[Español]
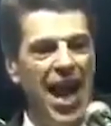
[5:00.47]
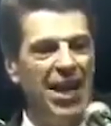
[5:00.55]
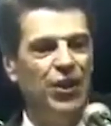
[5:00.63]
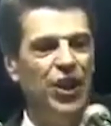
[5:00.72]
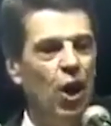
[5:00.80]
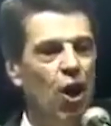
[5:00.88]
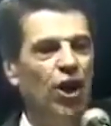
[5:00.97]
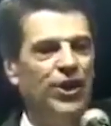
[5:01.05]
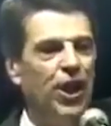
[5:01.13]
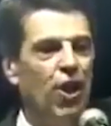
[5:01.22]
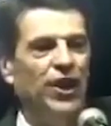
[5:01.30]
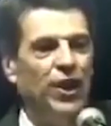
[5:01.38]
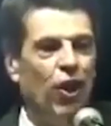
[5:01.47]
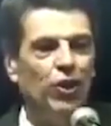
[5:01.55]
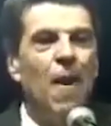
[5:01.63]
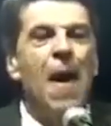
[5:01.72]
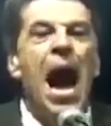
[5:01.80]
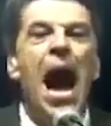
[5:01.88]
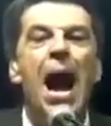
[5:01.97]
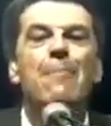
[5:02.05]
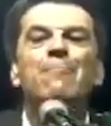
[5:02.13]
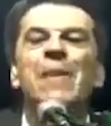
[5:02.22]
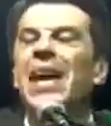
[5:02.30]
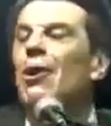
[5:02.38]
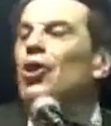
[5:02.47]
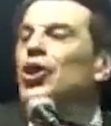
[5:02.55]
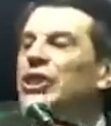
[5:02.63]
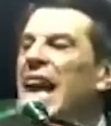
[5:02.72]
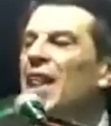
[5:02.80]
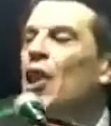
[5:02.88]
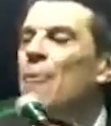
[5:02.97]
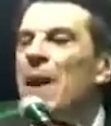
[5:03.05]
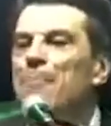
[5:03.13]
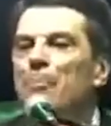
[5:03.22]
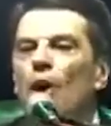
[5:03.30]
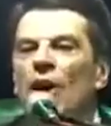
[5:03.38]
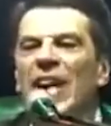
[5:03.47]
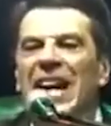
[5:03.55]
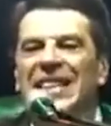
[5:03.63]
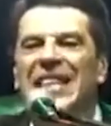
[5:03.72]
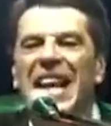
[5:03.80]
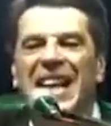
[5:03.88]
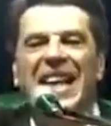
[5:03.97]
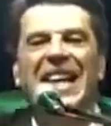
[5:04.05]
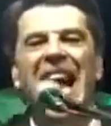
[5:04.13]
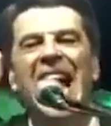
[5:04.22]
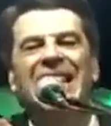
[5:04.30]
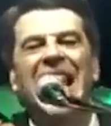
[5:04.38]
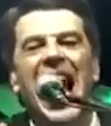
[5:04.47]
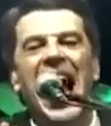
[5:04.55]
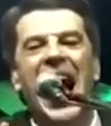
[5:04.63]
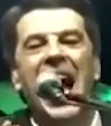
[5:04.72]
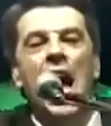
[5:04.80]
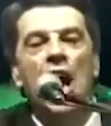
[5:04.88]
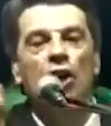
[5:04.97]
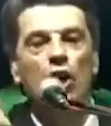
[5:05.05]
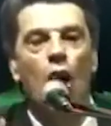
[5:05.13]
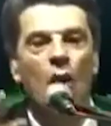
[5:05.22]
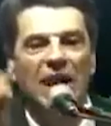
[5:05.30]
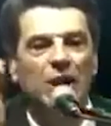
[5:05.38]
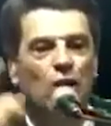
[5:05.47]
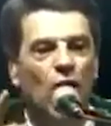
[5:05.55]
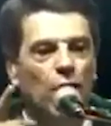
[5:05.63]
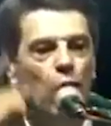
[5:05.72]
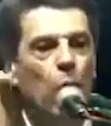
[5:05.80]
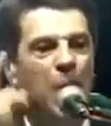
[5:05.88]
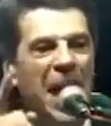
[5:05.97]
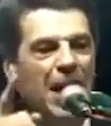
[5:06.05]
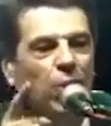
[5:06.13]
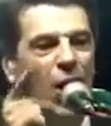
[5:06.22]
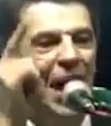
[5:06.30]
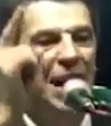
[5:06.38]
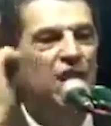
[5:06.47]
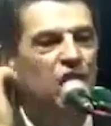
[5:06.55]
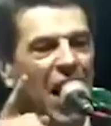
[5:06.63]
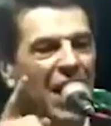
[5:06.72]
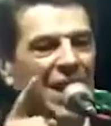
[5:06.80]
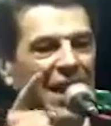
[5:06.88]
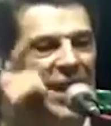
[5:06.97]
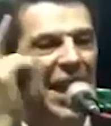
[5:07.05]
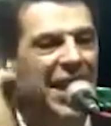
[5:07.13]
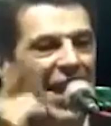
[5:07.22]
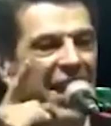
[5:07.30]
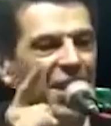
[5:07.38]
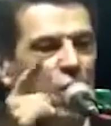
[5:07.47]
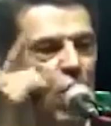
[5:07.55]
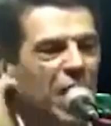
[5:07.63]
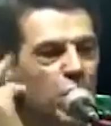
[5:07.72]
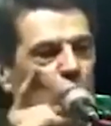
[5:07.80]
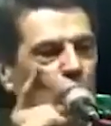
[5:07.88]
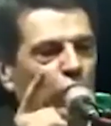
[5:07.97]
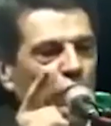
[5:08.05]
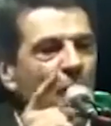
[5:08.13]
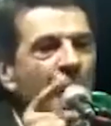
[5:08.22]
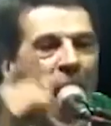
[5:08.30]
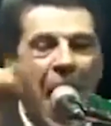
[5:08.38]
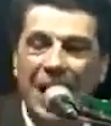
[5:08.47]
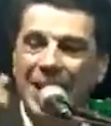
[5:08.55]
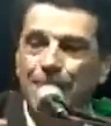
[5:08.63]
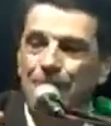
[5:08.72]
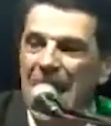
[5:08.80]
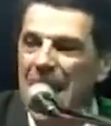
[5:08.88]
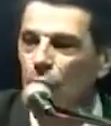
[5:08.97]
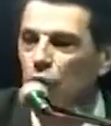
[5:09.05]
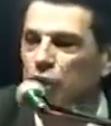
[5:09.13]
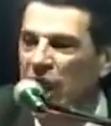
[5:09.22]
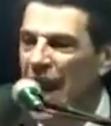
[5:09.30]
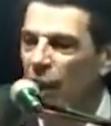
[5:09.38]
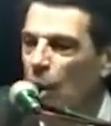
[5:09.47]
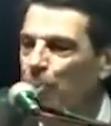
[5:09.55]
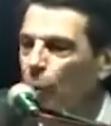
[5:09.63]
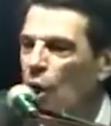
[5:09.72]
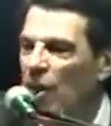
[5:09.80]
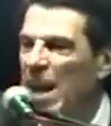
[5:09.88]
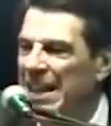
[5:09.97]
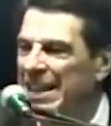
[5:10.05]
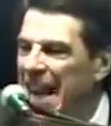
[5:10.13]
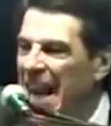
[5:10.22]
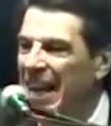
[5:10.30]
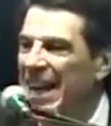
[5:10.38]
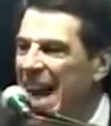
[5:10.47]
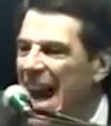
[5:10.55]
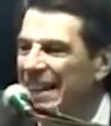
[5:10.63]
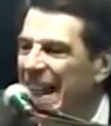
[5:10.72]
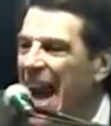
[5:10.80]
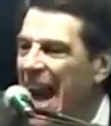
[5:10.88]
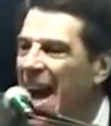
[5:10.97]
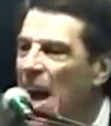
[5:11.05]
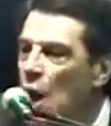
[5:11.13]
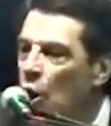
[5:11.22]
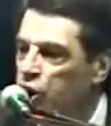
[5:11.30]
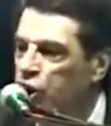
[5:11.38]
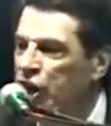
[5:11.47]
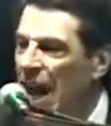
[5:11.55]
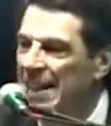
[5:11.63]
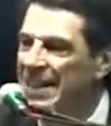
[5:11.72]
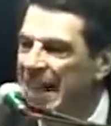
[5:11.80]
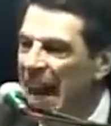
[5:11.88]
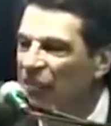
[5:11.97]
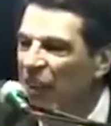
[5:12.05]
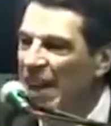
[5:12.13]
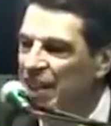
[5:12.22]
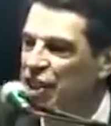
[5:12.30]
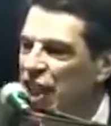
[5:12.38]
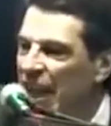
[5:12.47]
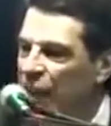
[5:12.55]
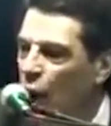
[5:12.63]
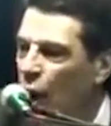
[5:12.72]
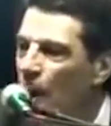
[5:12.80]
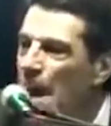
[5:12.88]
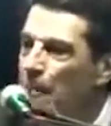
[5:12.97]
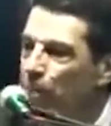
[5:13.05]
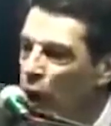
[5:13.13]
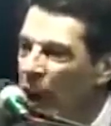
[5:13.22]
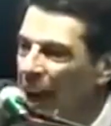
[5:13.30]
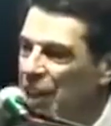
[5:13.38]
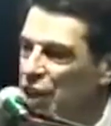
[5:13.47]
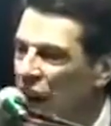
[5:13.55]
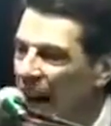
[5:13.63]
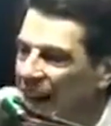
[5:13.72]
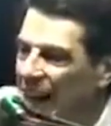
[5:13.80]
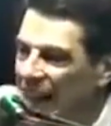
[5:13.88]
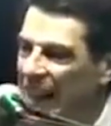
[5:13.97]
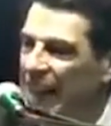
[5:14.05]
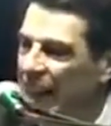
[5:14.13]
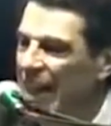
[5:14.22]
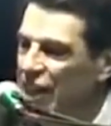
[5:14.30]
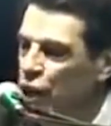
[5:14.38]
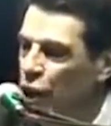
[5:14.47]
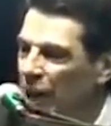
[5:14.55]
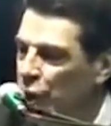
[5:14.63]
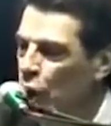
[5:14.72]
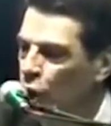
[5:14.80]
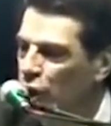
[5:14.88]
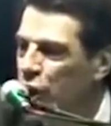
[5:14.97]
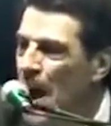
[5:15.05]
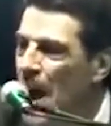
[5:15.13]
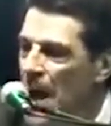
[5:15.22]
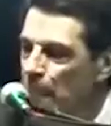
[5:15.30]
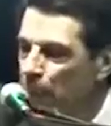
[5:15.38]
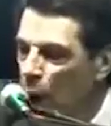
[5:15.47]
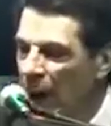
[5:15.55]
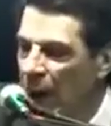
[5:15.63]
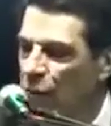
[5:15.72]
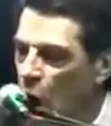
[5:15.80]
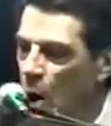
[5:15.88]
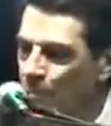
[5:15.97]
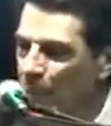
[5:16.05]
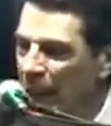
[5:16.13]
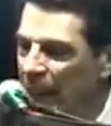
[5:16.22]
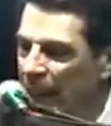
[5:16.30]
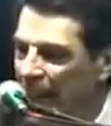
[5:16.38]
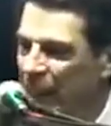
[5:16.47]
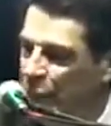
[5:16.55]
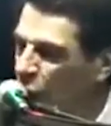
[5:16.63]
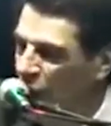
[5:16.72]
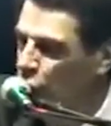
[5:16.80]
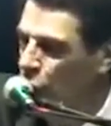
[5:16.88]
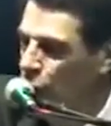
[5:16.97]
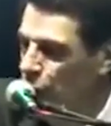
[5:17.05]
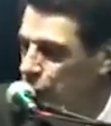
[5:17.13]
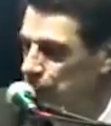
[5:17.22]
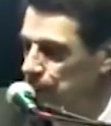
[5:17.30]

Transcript: y eso y otro y otro A mí usted no me puede hacer nada. Yo estoy cubierto en la sangre de Cristo Jesús. A ti usted no puede hacer nada. Usted está vencido por la sangre de Cristo Jesús y por el nombre de Cristo Jesús.